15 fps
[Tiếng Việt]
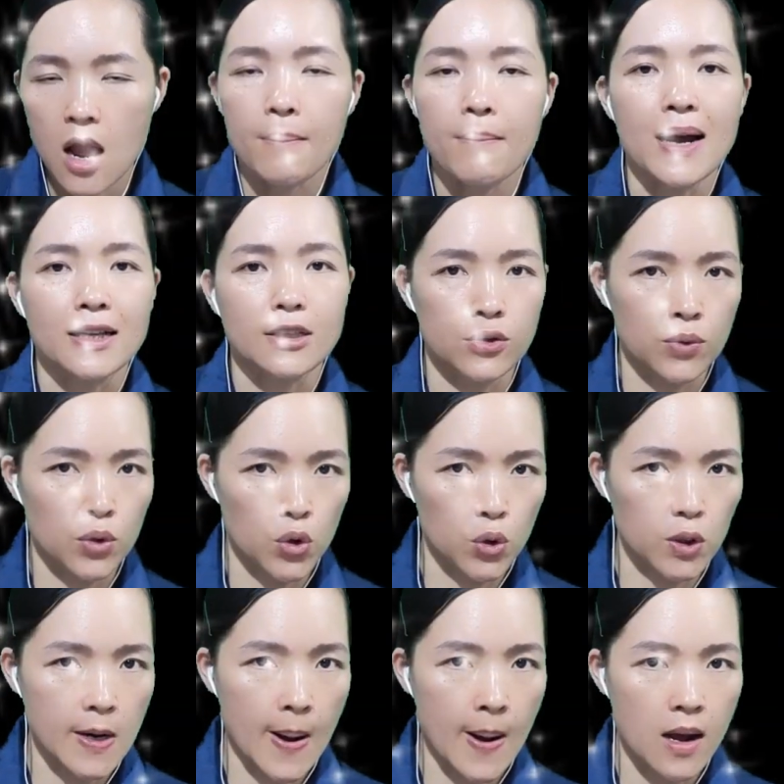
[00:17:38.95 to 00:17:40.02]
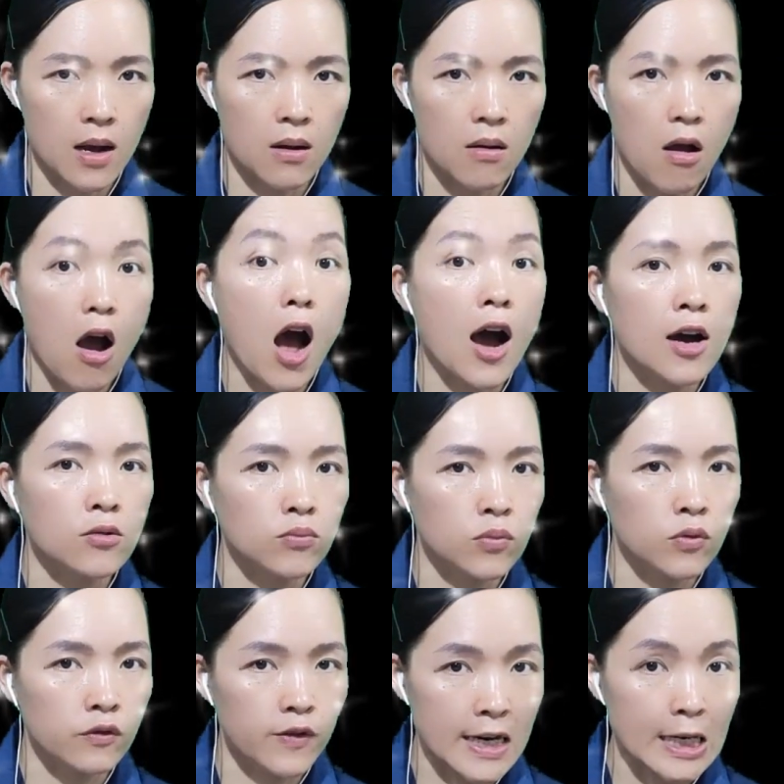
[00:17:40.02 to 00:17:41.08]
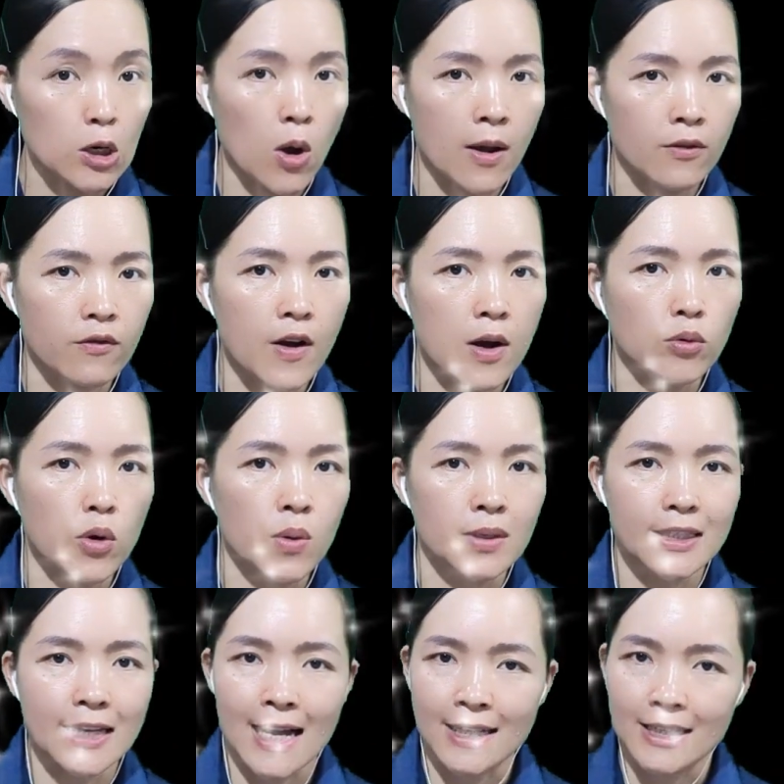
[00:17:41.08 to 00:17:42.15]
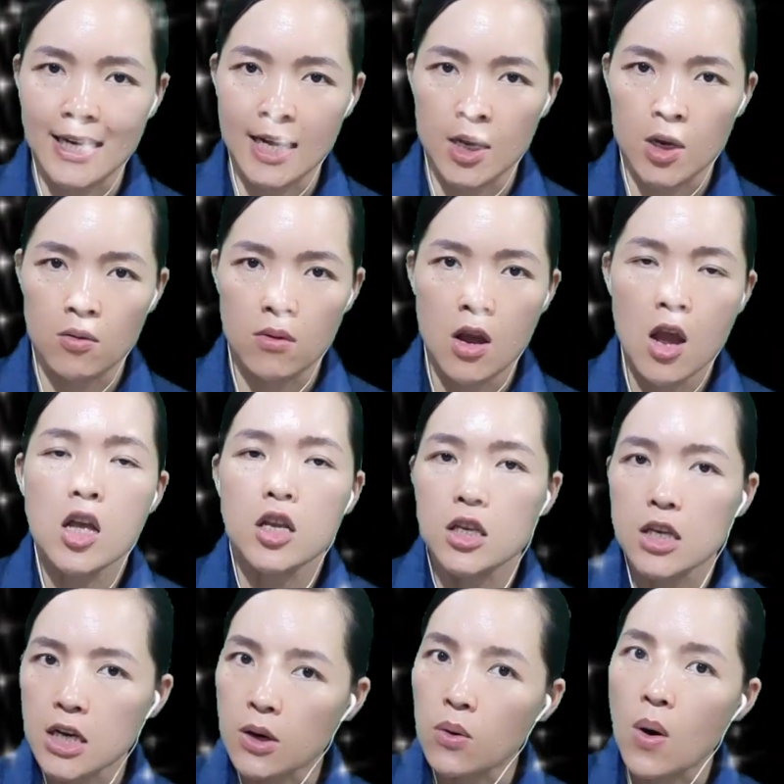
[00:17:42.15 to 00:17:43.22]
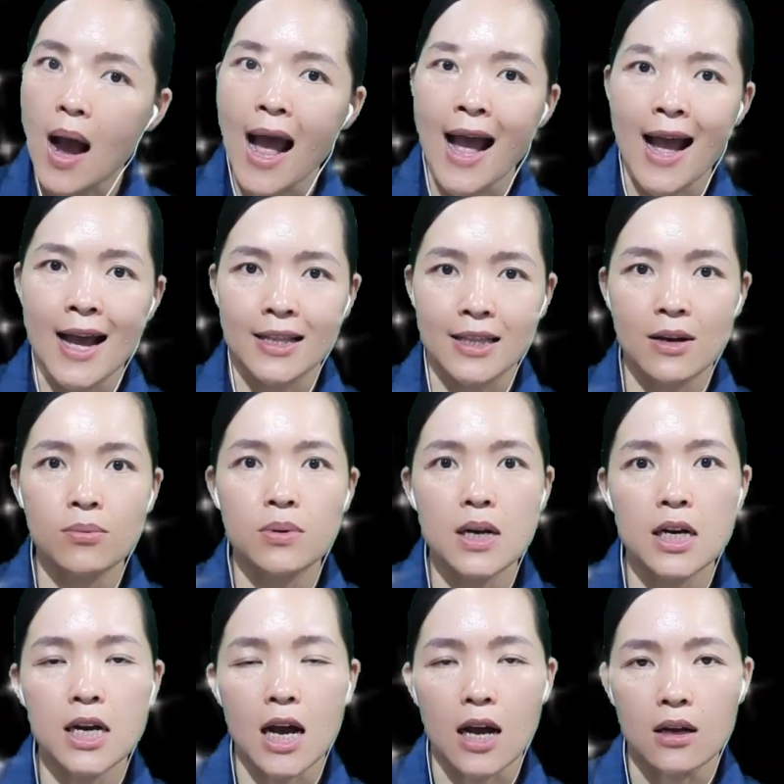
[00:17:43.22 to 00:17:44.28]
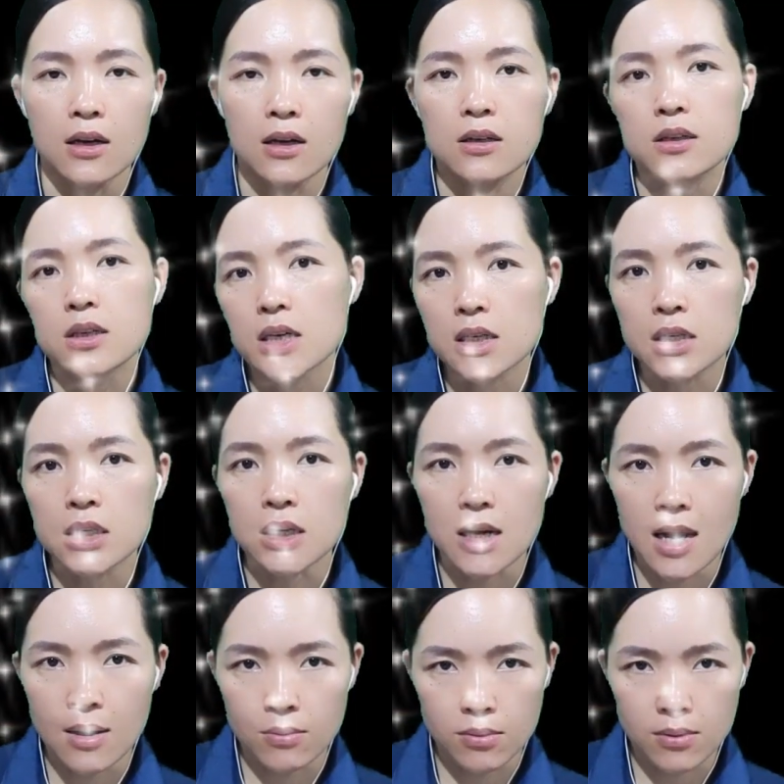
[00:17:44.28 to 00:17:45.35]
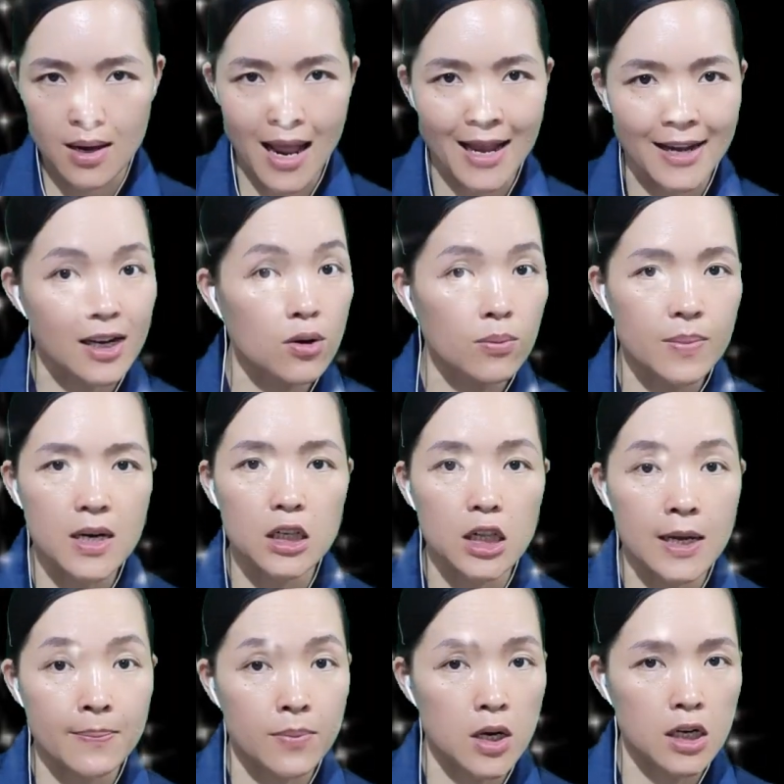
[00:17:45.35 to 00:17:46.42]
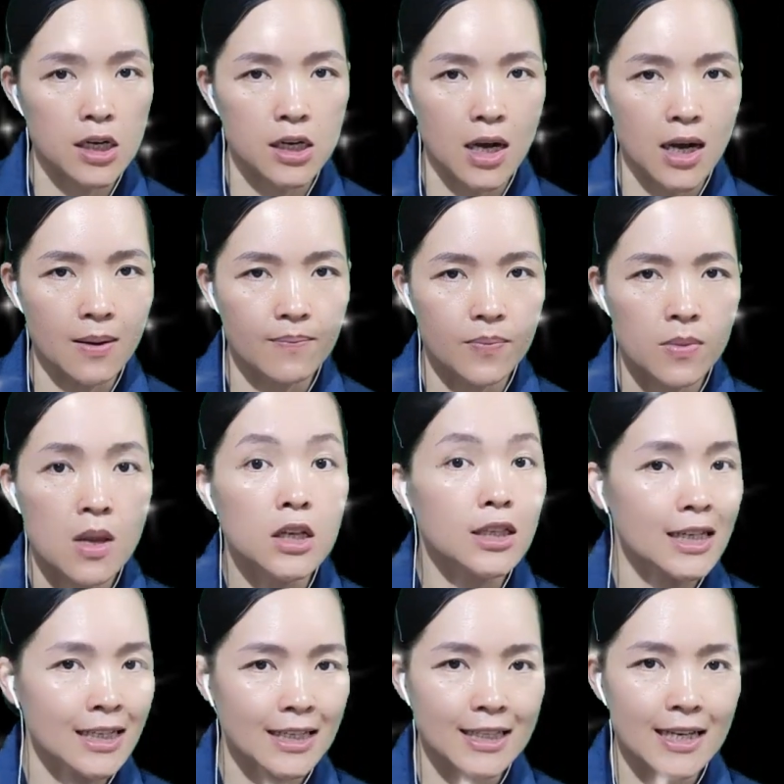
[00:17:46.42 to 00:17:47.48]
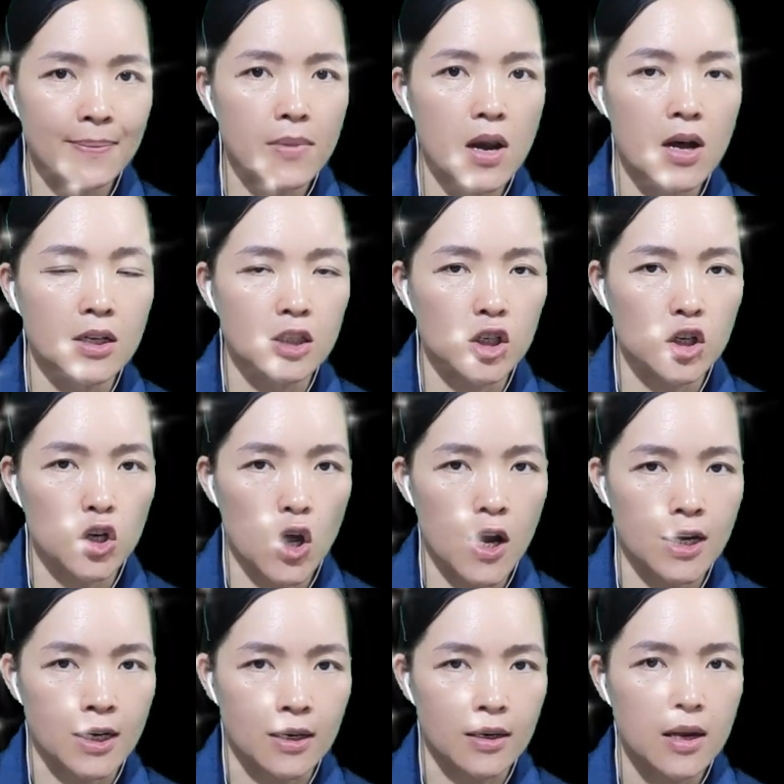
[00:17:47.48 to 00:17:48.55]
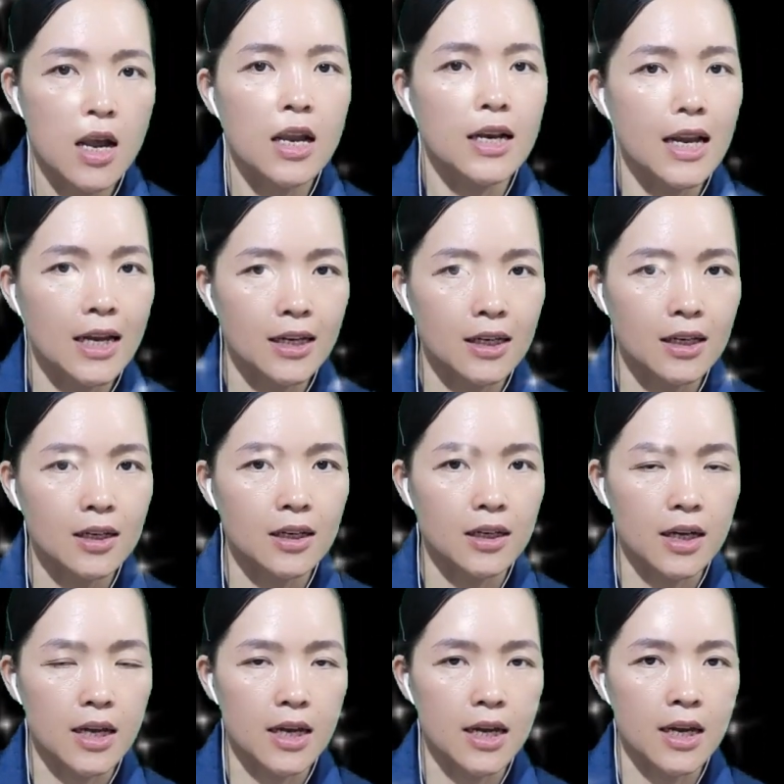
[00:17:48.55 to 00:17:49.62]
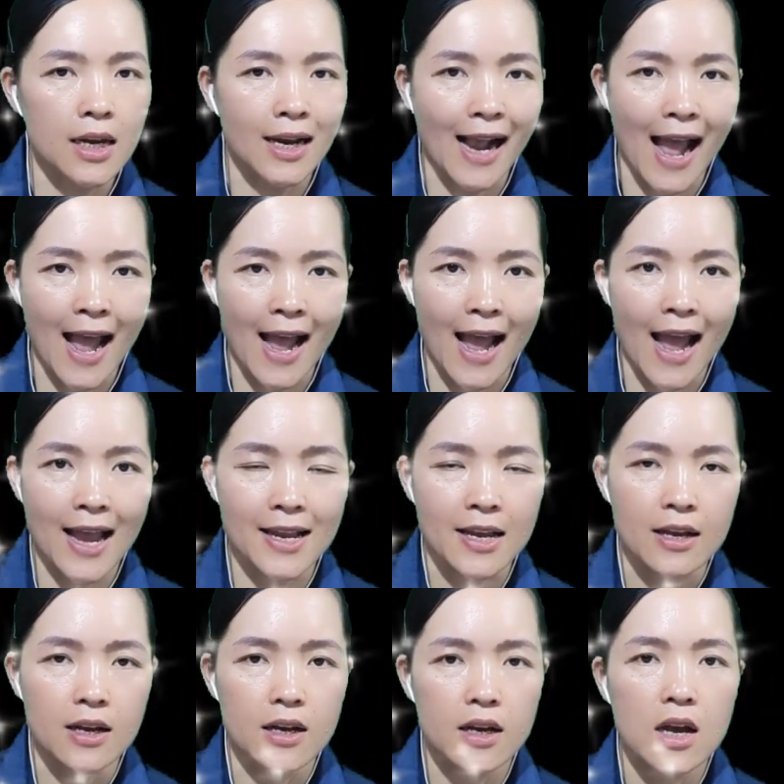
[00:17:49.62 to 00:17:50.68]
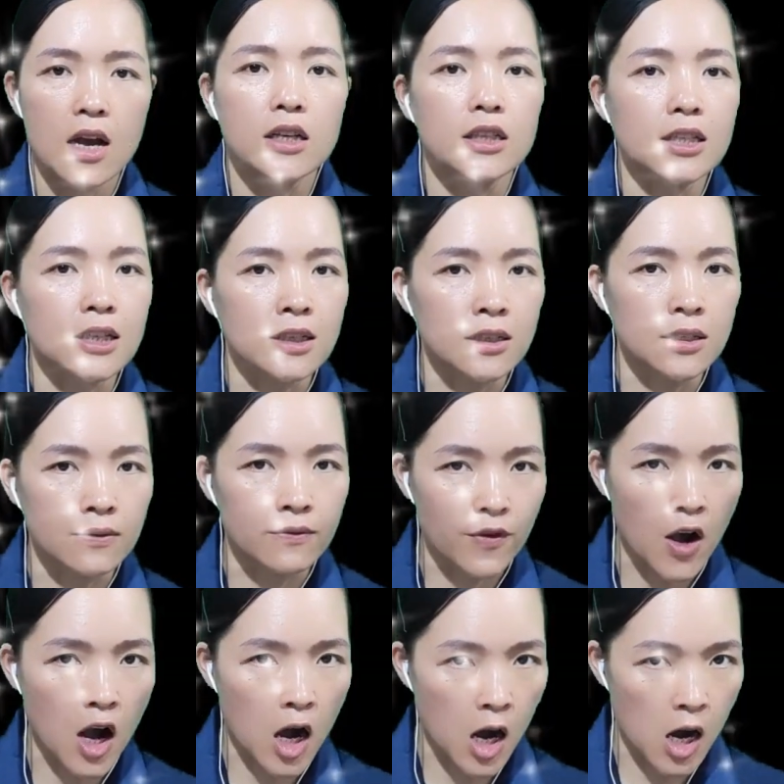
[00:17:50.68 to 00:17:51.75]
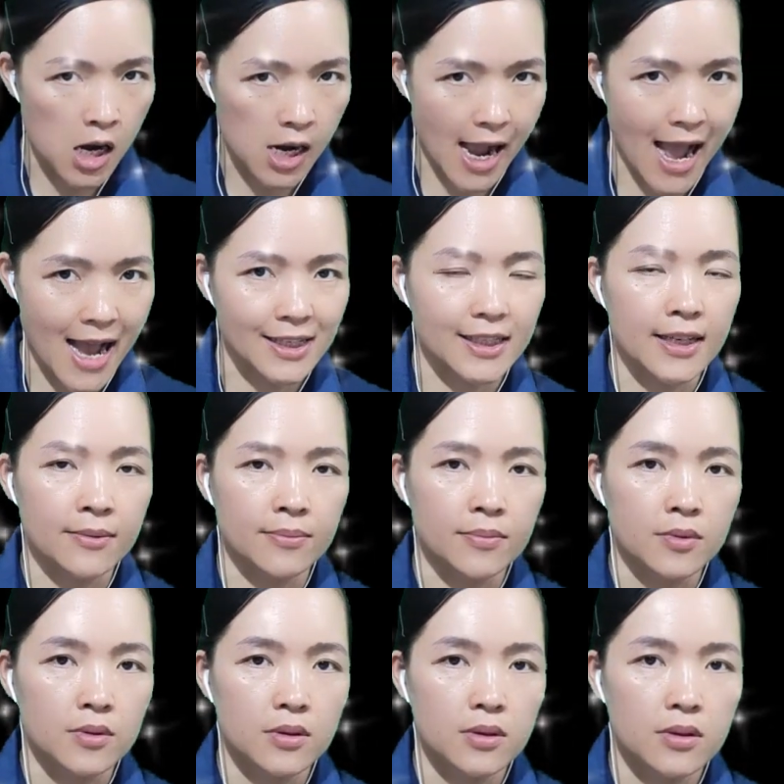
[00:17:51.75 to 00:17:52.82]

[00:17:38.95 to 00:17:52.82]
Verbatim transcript: Mặc dù lúc đó ông vẫn còn phong độ tràn trề, nhiều à đong đưa, nhưng Lộc lại không bước thêm bước nữa, chỉ chăm lo cho con đến khi cả hai dựng vợ gả chồng.